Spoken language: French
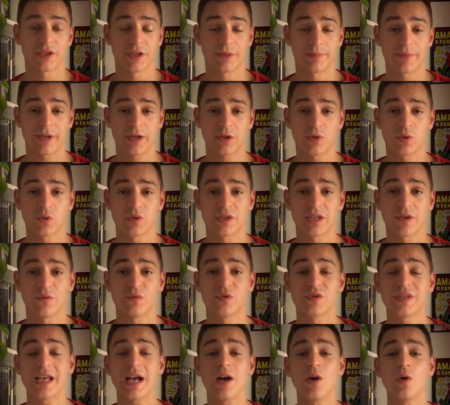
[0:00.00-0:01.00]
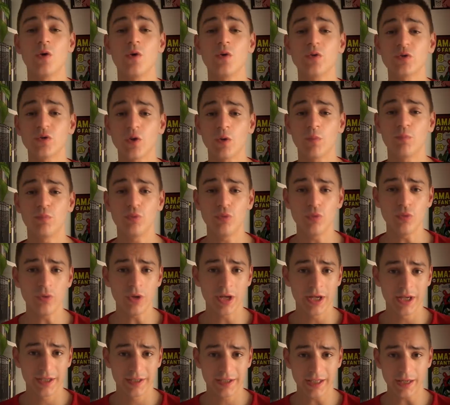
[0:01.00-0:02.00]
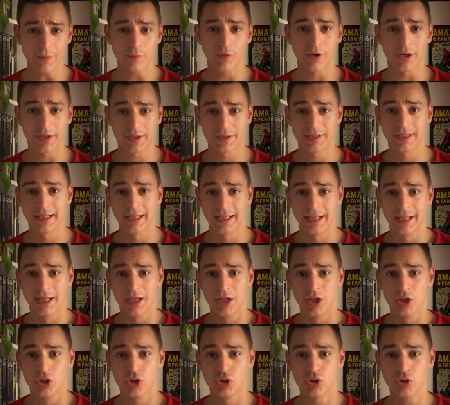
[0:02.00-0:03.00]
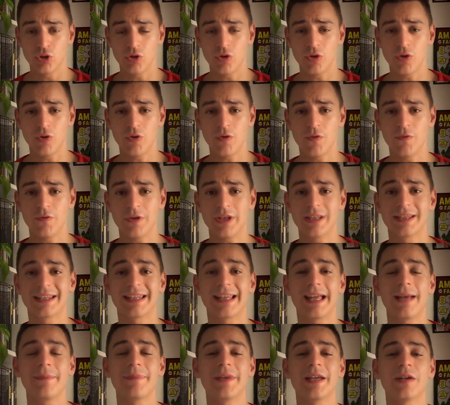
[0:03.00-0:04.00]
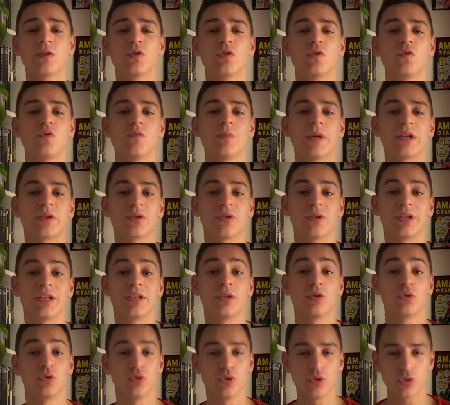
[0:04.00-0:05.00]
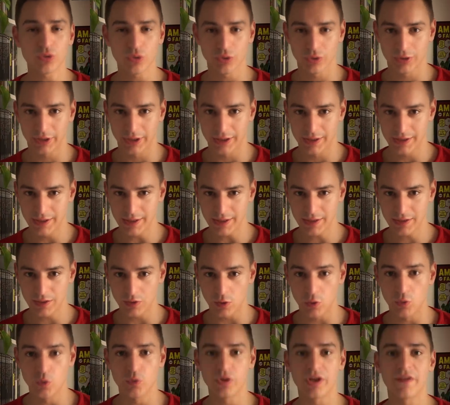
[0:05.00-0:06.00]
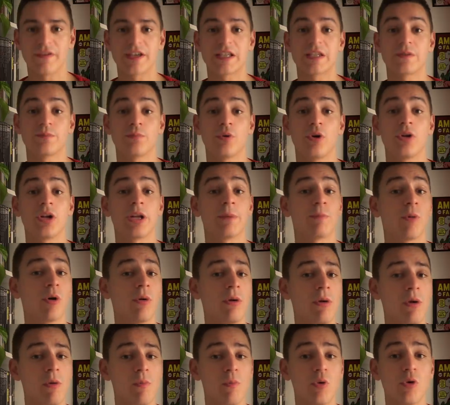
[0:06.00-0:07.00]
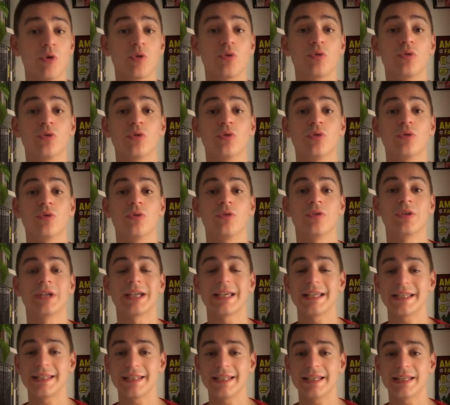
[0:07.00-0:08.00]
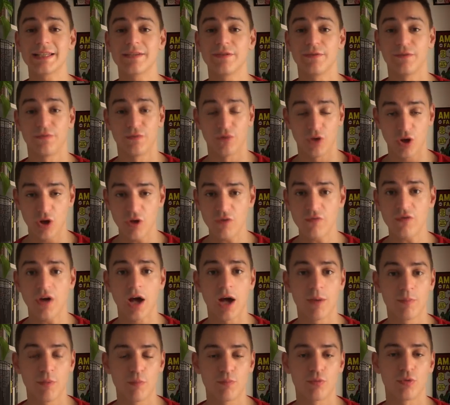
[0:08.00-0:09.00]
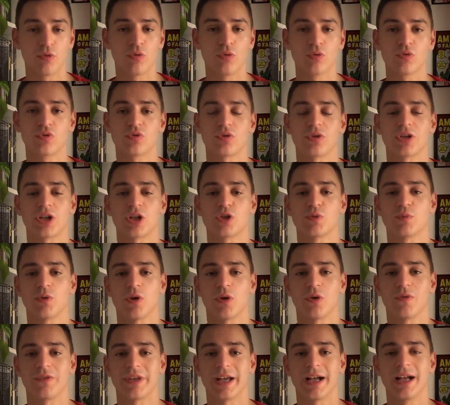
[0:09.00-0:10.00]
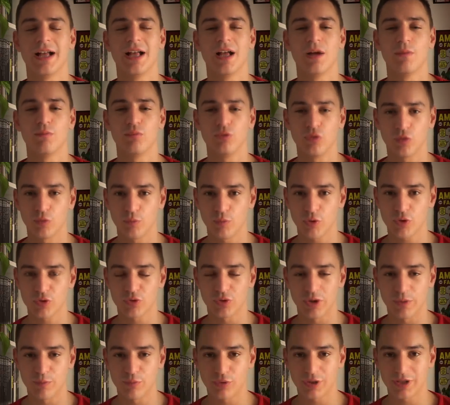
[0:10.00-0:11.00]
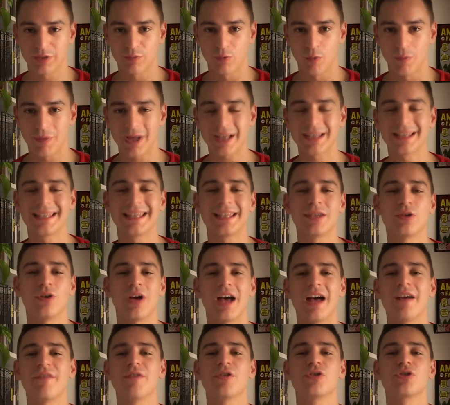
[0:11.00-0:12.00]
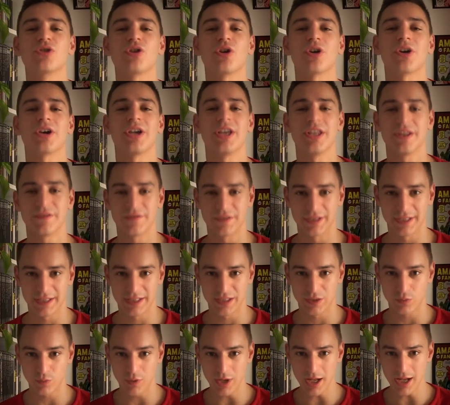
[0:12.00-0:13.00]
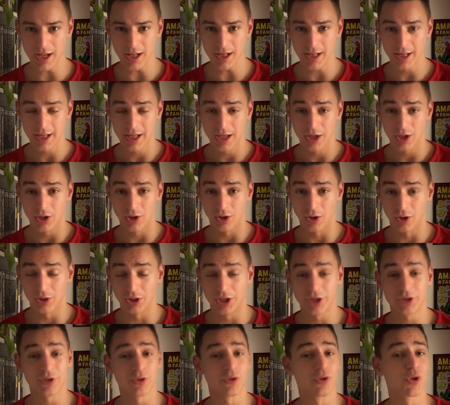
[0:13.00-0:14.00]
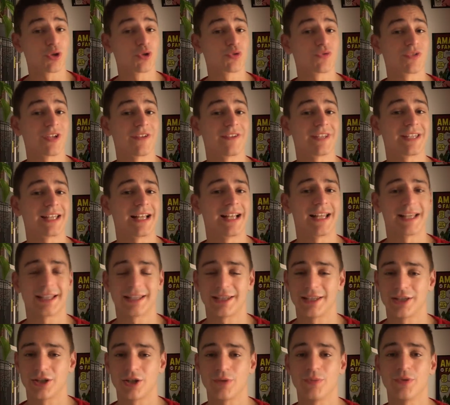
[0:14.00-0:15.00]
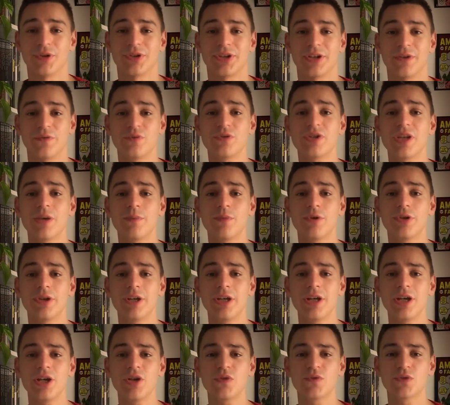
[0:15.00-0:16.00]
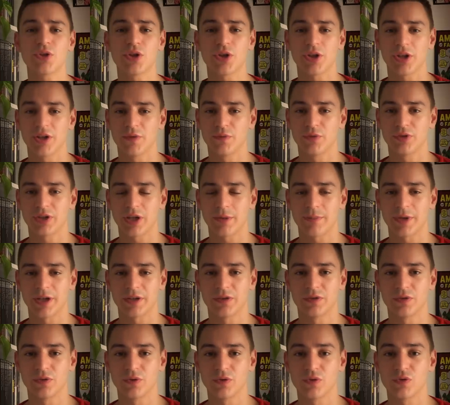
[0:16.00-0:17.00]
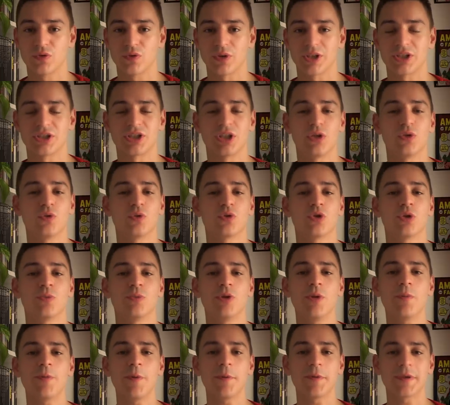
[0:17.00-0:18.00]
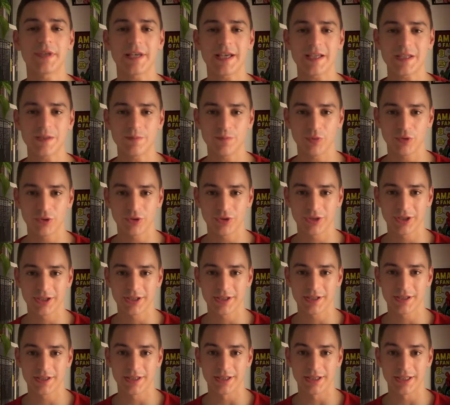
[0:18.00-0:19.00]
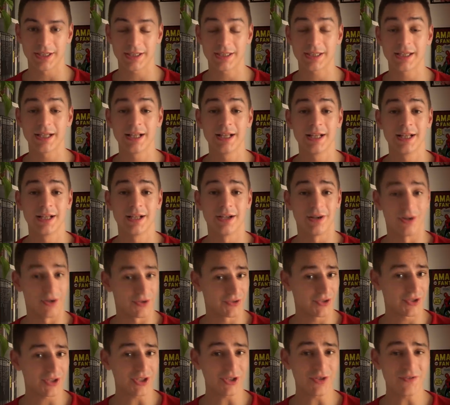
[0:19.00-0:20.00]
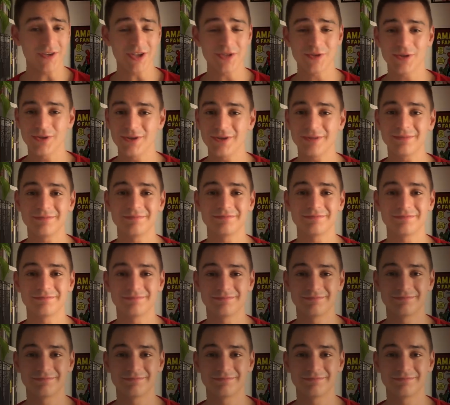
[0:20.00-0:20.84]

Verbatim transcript: J'espère que ça vous a autant plu qu'à moi. Je vais très bientôt vous mettre en ligne d'autres critiques, une avec spoil et probablement une euh, critique fleuve, un peu plus longue sur laquelle je pourrais revenir plus longuement sur les points qui m'ont marqué de Avenger Infinity War. En attendant, je vous invite à liker, commenter, vous abonner. Je vous donne rendez-vous très bientôt sur la chaîne YouTube de Podcast pour d'autres critiques ciné en 180 secondes.